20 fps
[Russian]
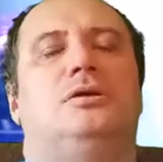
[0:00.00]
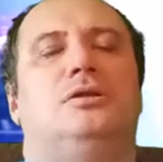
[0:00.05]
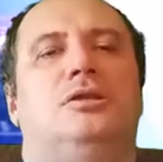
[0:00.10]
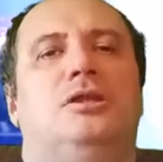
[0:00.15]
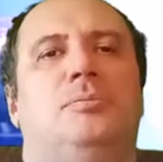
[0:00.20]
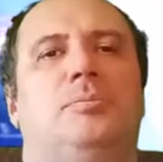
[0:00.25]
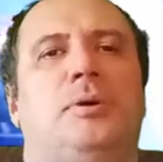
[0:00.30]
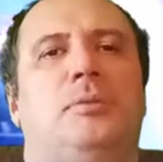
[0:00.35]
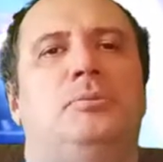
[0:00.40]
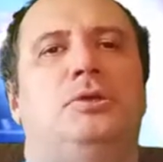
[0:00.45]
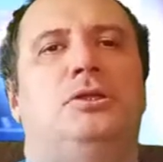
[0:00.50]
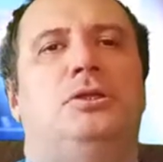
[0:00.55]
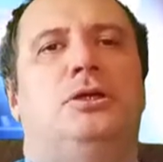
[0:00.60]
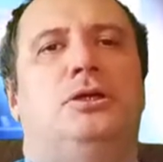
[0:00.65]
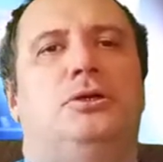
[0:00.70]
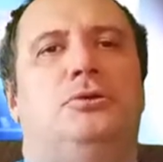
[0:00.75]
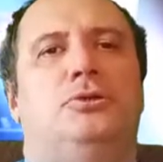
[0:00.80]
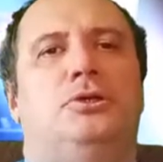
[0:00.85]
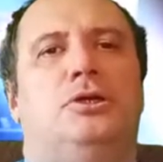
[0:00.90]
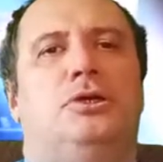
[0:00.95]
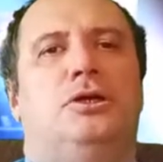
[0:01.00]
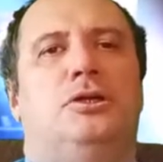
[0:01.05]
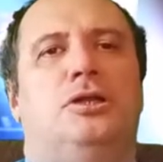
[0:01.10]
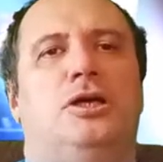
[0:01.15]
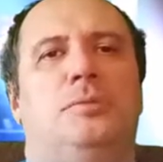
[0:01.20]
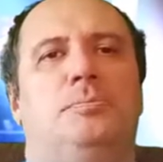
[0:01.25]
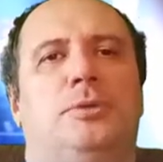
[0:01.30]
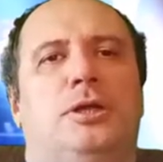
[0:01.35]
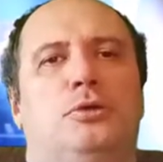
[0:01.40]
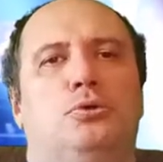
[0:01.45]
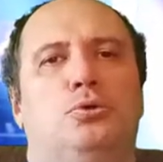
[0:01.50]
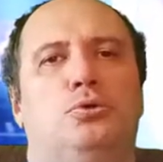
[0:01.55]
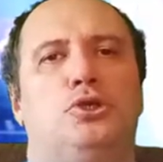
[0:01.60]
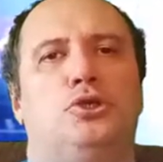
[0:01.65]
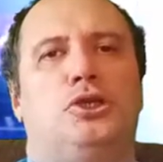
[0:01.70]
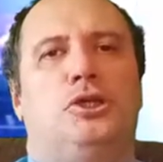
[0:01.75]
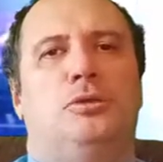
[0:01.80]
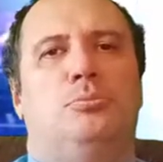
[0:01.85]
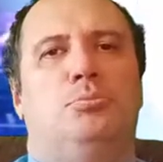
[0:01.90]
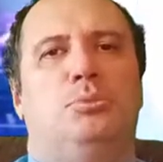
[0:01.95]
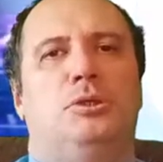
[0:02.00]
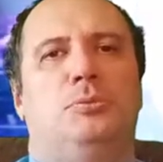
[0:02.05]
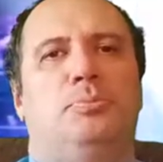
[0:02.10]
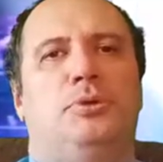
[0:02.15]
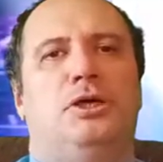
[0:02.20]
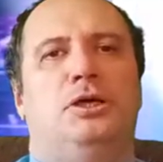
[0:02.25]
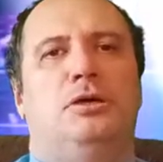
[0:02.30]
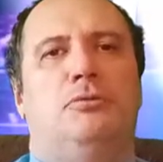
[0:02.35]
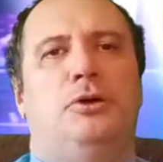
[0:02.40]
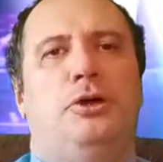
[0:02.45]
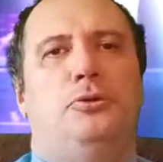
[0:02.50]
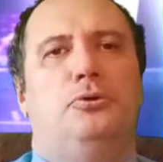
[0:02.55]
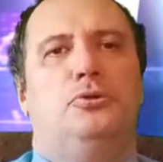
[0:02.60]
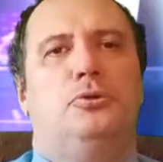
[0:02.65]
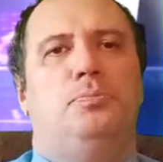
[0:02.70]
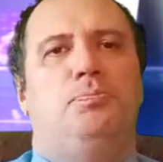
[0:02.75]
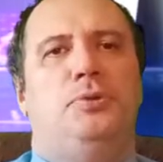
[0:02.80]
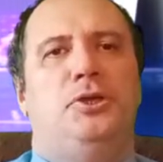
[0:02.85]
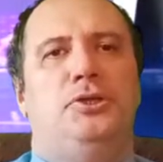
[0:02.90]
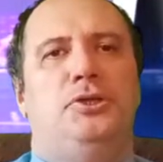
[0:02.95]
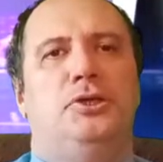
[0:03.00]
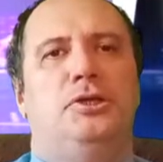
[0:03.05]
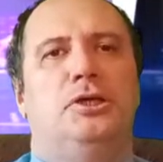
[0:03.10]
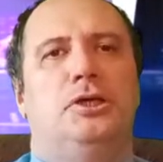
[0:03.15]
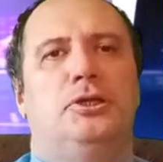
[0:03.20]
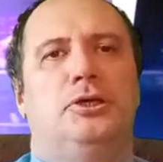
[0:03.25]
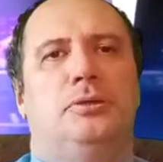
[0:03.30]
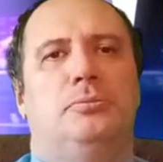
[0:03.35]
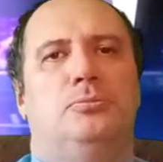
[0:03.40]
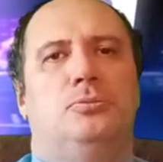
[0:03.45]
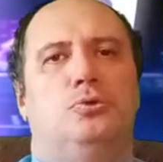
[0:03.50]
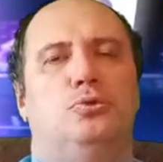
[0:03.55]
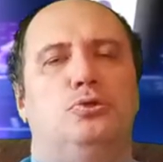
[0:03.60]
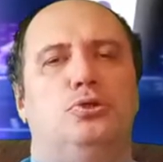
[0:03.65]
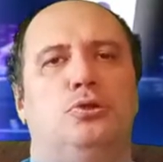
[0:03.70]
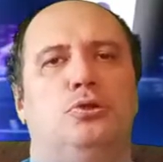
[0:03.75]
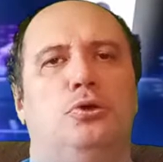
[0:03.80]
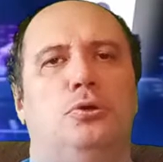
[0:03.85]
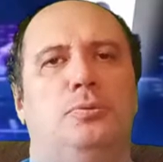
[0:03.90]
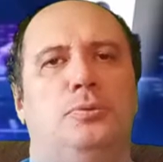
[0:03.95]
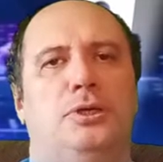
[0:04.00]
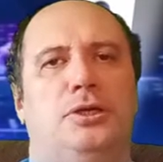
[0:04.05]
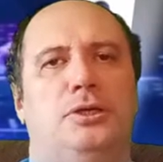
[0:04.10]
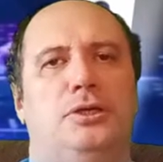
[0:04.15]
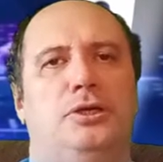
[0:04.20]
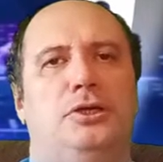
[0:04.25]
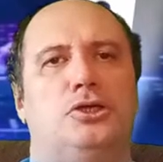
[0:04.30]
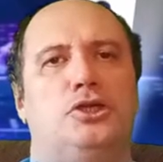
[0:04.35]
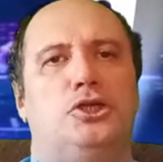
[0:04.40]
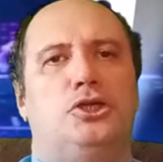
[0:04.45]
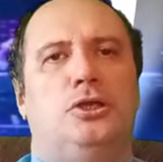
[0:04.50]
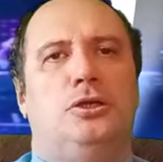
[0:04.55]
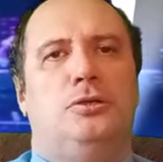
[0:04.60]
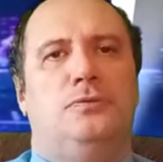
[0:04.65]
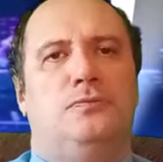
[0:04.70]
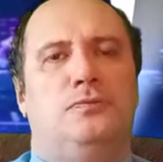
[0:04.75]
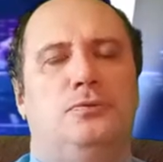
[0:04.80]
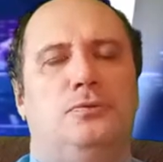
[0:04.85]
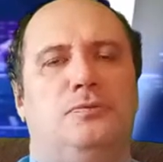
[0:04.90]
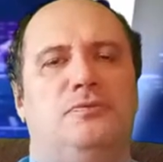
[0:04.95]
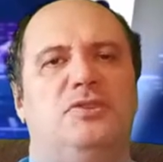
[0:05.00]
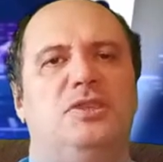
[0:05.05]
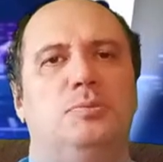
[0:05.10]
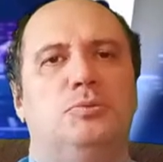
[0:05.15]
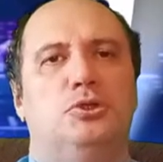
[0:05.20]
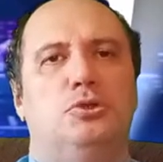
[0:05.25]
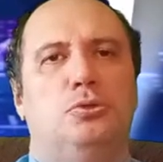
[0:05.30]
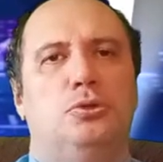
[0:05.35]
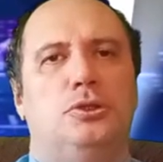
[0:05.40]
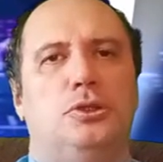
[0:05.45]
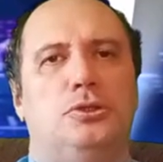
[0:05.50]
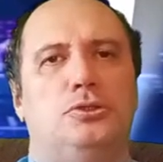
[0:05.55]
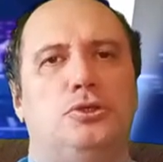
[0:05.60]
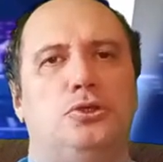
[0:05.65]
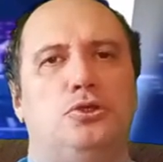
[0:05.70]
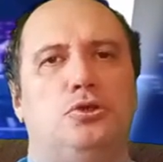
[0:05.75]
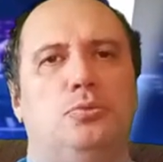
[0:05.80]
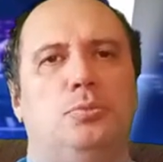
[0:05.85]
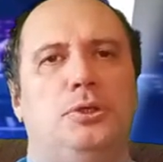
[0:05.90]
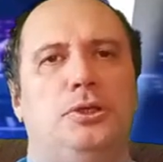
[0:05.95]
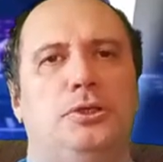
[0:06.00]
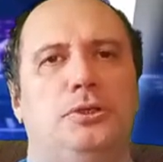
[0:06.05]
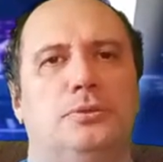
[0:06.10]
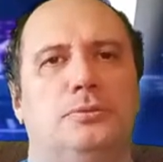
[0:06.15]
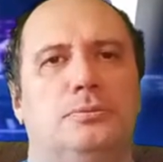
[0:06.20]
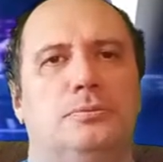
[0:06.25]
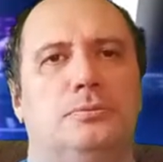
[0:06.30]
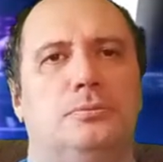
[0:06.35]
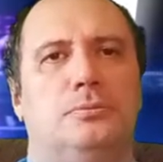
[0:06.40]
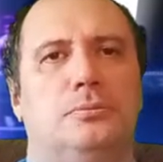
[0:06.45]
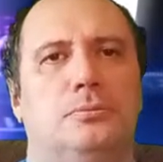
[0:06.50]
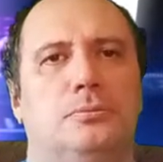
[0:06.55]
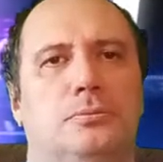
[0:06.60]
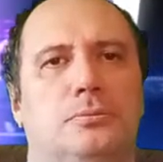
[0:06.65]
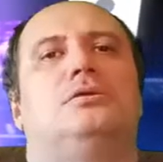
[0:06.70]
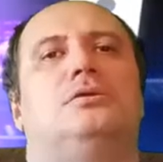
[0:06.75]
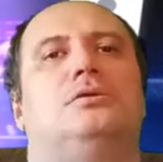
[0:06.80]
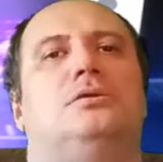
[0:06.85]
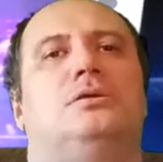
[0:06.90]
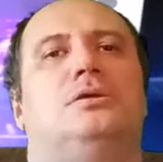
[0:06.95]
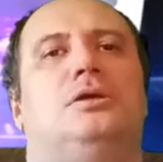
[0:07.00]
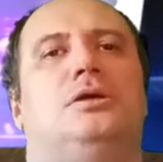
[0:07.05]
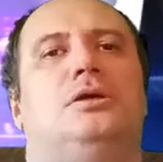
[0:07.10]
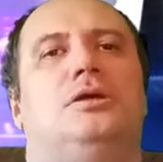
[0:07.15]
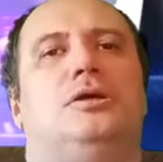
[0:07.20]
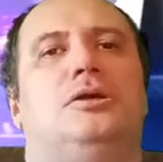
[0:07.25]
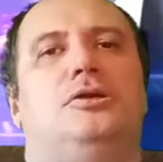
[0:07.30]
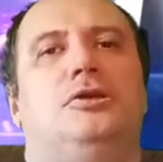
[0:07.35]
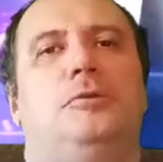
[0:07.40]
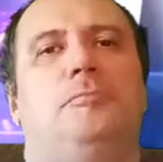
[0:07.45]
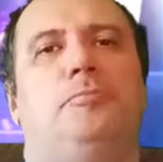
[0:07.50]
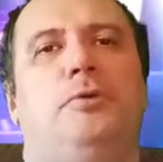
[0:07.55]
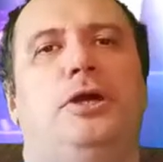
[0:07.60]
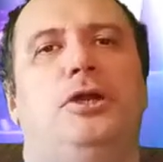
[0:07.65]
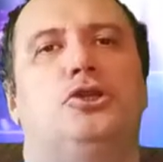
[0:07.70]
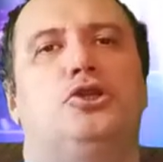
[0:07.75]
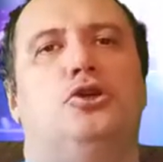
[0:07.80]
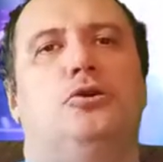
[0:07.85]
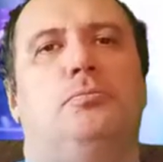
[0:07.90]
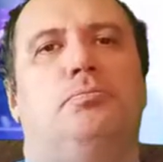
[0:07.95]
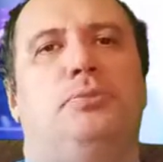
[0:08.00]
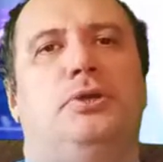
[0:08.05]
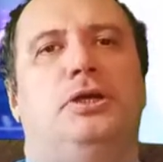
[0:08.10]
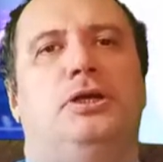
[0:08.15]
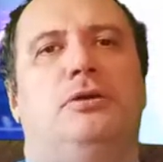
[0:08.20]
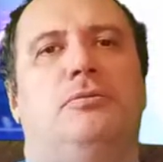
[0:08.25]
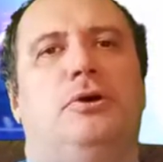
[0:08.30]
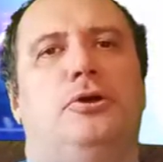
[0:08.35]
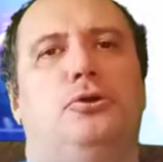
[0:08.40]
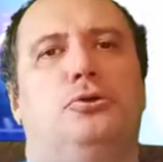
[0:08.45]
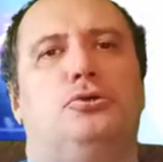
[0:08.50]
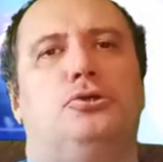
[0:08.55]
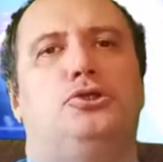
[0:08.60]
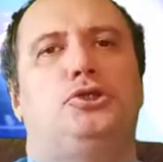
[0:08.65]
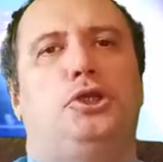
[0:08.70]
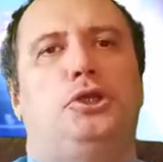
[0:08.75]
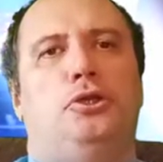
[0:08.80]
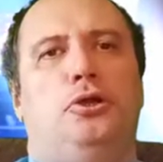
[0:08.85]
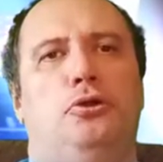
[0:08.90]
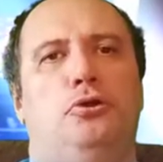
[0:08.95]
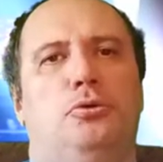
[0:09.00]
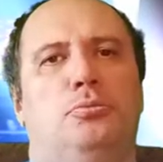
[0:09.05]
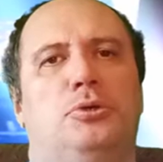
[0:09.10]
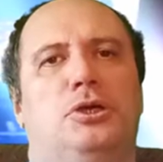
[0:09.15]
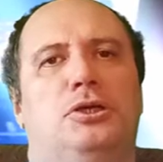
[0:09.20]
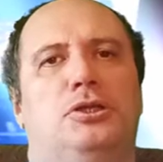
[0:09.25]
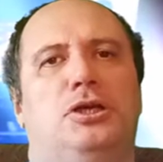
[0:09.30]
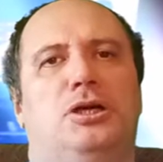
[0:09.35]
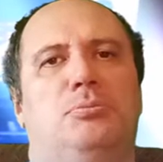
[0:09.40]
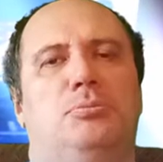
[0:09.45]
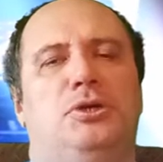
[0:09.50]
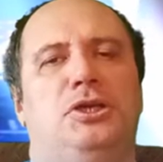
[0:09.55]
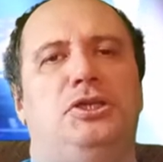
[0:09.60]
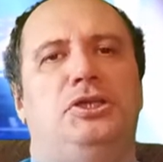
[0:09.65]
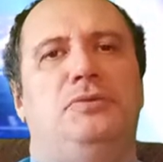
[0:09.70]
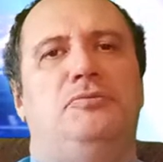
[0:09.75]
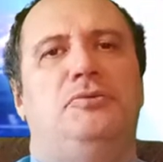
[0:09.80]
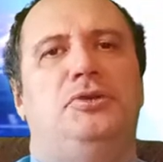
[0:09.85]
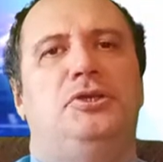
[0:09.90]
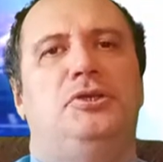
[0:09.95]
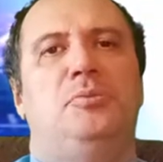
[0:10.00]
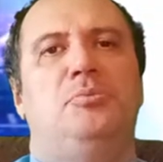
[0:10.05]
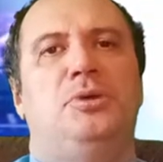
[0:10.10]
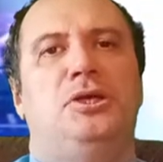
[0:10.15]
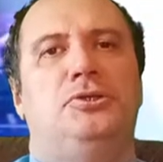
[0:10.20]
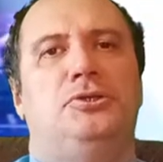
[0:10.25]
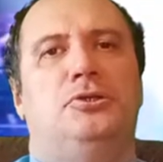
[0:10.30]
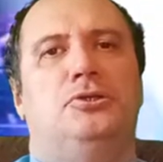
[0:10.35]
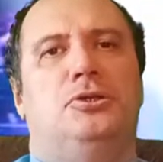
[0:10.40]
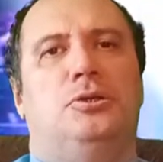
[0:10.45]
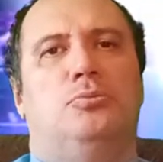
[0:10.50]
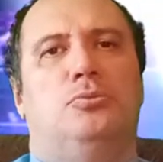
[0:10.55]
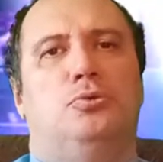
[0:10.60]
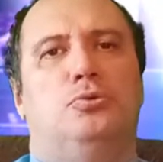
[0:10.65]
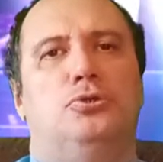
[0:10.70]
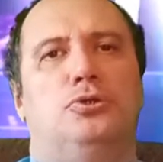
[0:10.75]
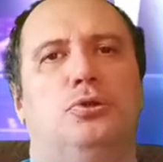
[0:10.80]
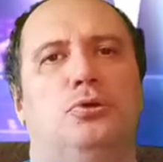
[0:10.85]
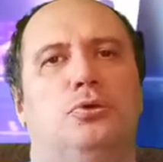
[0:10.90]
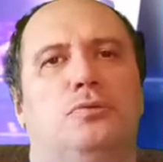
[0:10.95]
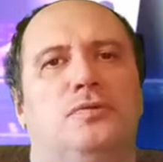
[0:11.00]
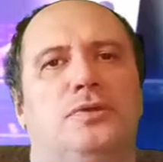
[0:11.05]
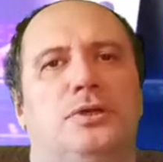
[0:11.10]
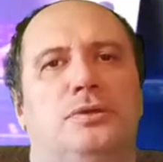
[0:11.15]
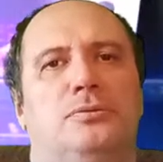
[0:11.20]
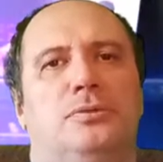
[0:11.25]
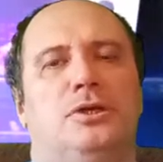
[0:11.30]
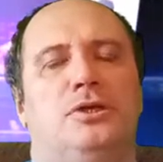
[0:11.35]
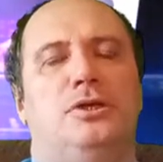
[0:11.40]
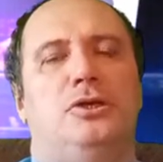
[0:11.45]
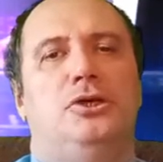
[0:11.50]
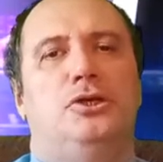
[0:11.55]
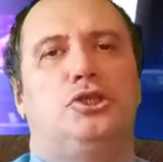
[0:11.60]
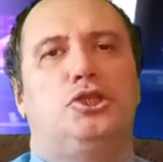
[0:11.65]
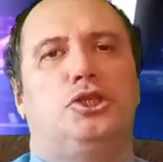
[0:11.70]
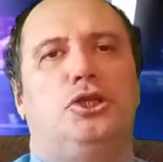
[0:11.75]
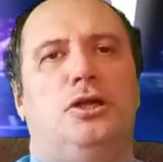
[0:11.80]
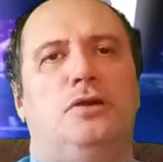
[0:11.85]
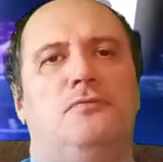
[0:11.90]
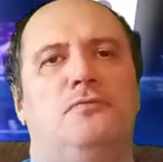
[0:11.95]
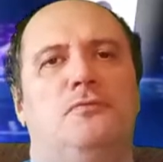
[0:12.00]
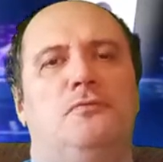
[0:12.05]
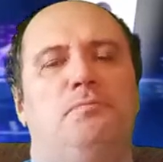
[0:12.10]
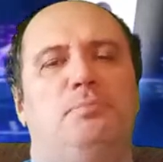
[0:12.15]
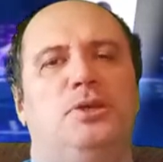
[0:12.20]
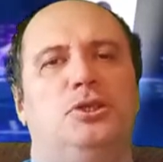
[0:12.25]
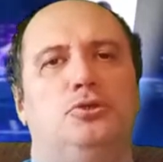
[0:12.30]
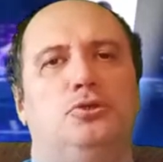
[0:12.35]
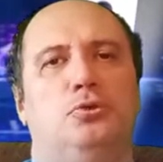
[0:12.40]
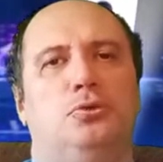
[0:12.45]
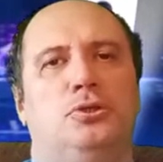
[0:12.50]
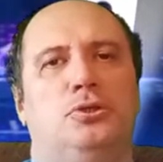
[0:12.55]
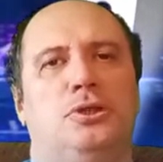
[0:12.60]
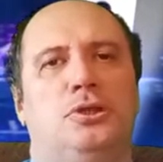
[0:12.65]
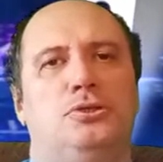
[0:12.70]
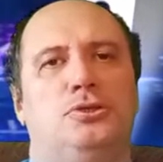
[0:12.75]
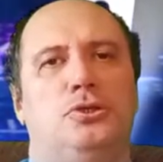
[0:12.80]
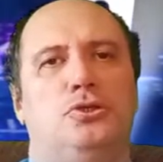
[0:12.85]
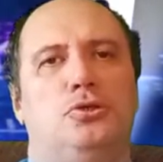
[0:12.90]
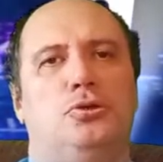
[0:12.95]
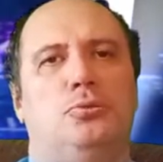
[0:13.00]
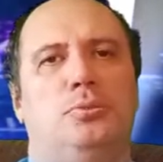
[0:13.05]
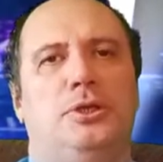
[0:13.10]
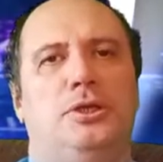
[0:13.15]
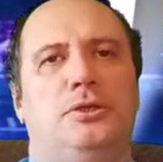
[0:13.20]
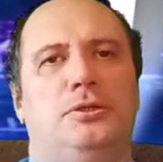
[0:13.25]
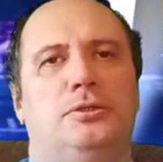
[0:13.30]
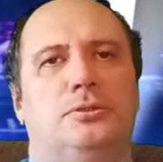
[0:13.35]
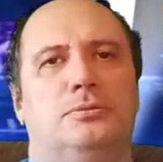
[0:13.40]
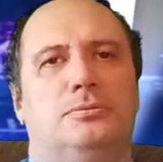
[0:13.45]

Напоминаю, Николай Платошкин был приговорен к пяти годам условно и к штрафу 700 тысяч рублей. Теперь же он приговорен к четырем годам и девяти месяцам условно и к штрафу 500 тысяч рублей.